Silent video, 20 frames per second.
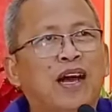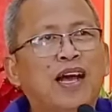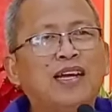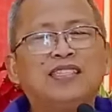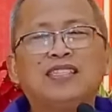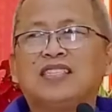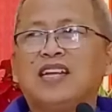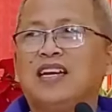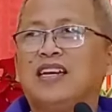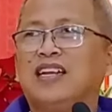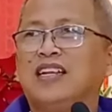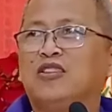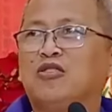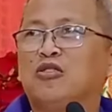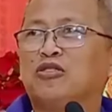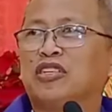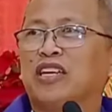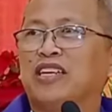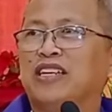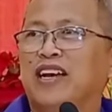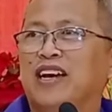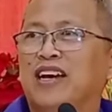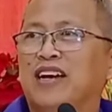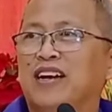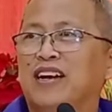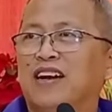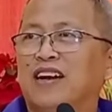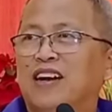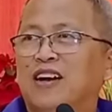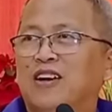Hasta dito sa
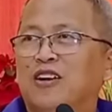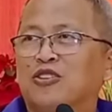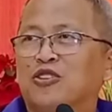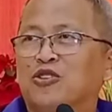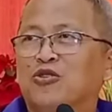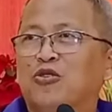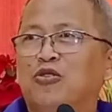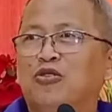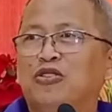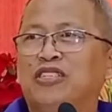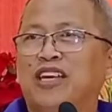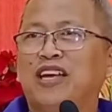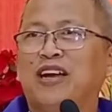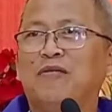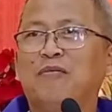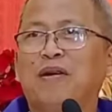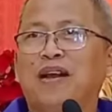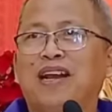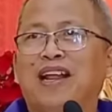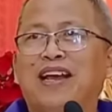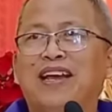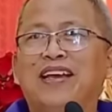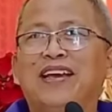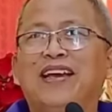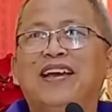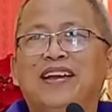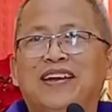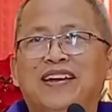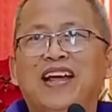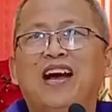iyang sod, sa iyang balay,
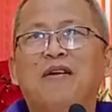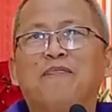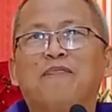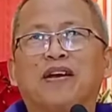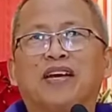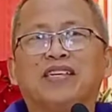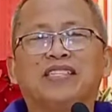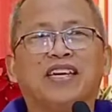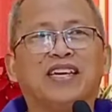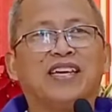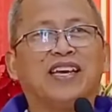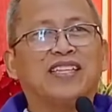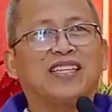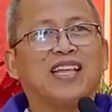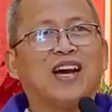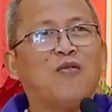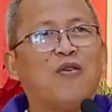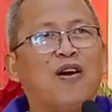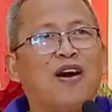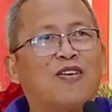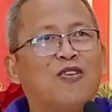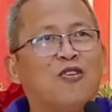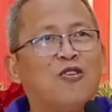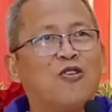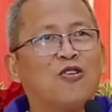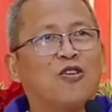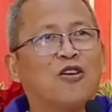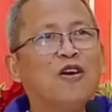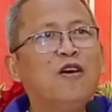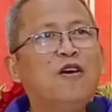naapag siya gitawag
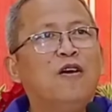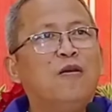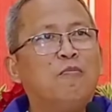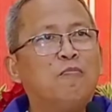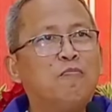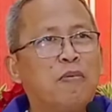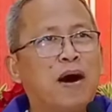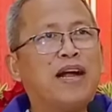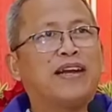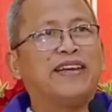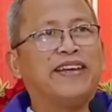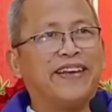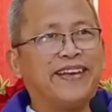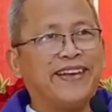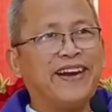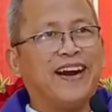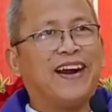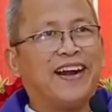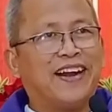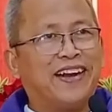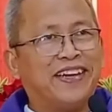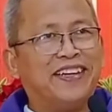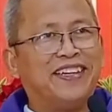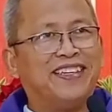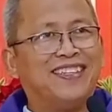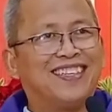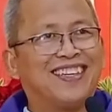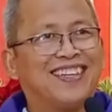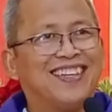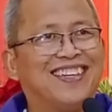og bodyguard.